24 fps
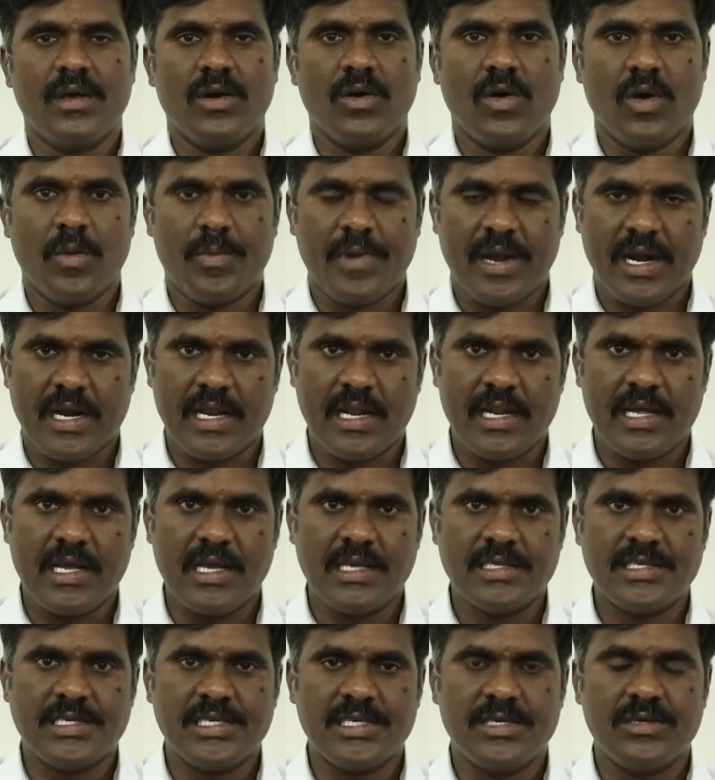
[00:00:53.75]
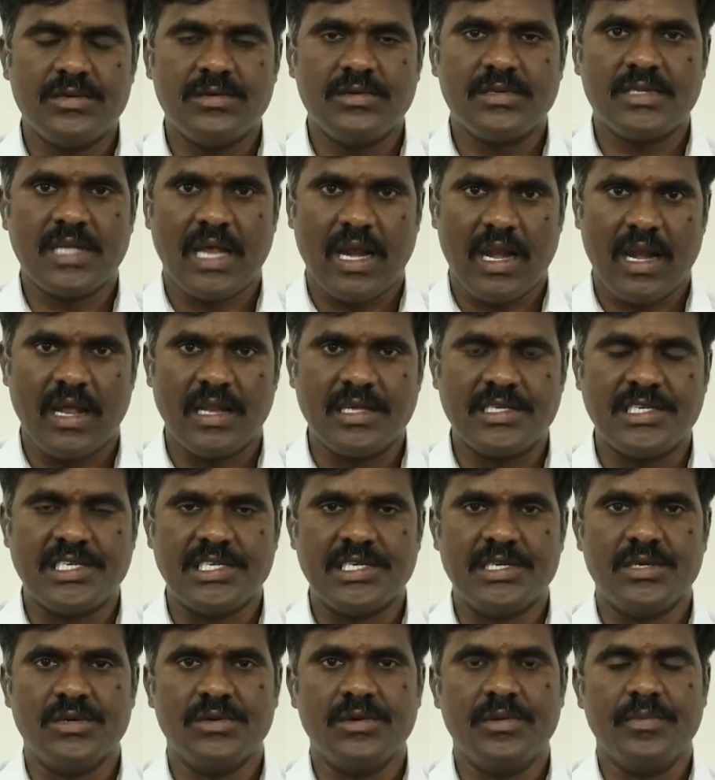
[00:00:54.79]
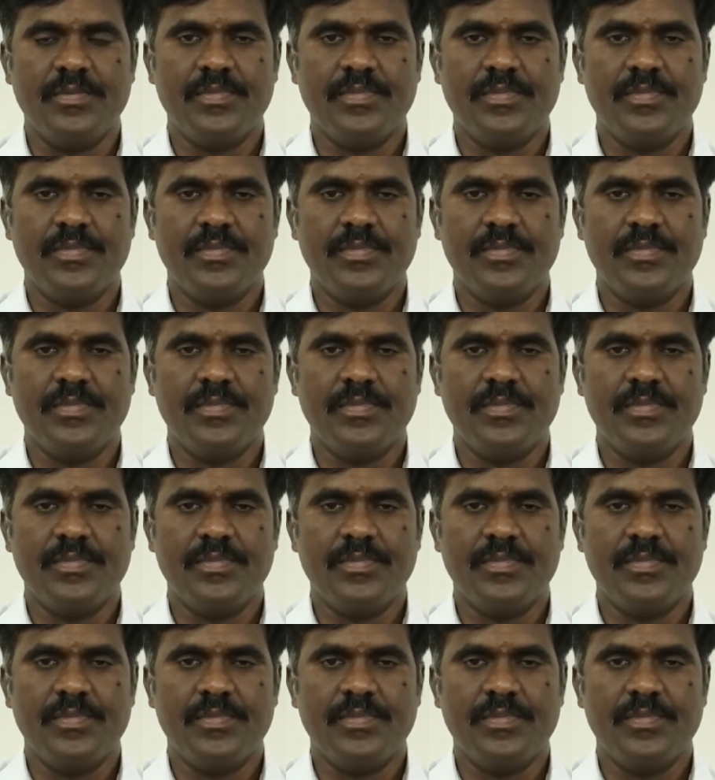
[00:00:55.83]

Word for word: ఓ ప్రకటన చేసిండు సట్లర్ ఇచ్చిండు